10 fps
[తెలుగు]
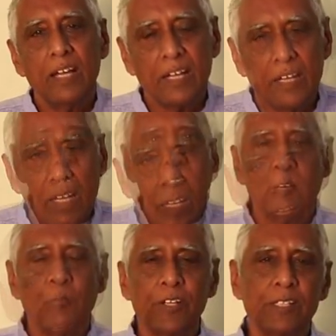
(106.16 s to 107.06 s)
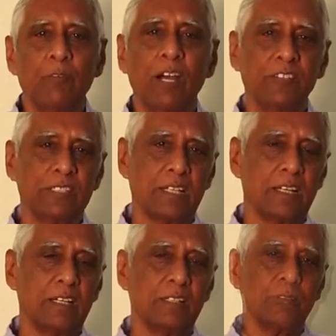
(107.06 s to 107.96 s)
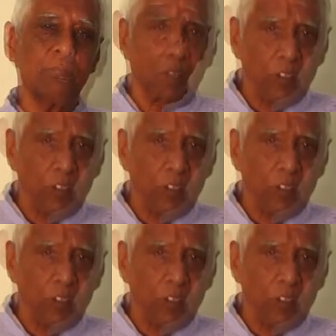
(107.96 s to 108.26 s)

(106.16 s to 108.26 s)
ఎక్కడ తప్పు కింద భావించక్కర్లేదు